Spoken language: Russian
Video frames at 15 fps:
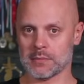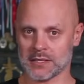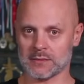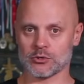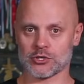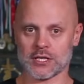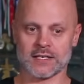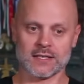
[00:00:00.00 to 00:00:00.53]

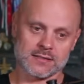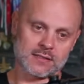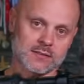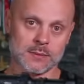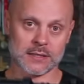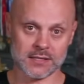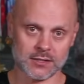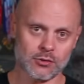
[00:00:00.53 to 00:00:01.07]
Потому что если
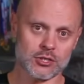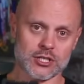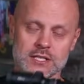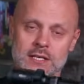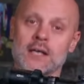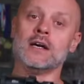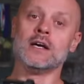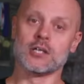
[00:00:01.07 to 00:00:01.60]

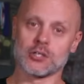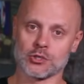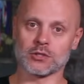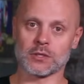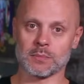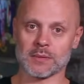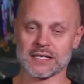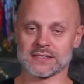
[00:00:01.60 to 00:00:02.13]
споткнешься,
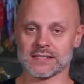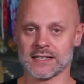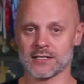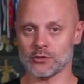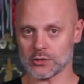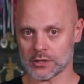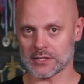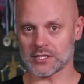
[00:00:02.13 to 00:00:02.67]
что-то
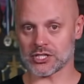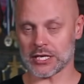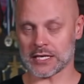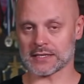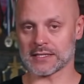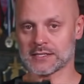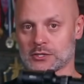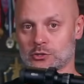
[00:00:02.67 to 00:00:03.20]
произойдет,
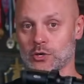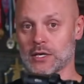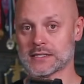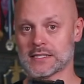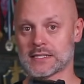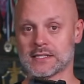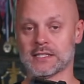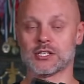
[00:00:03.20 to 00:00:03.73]
нештатная
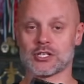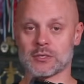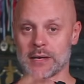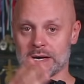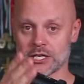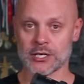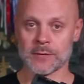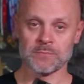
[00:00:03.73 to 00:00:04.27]
ситуация, ты
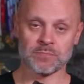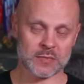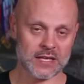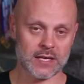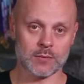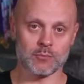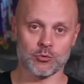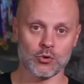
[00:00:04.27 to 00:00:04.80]
нажимаешь,
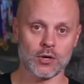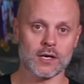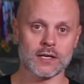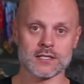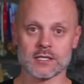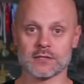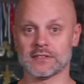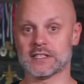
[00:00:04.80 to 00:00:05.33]
и пуля
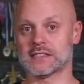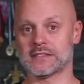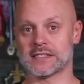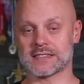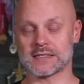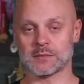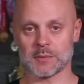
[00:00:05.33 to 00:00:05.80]
летит в неизвестном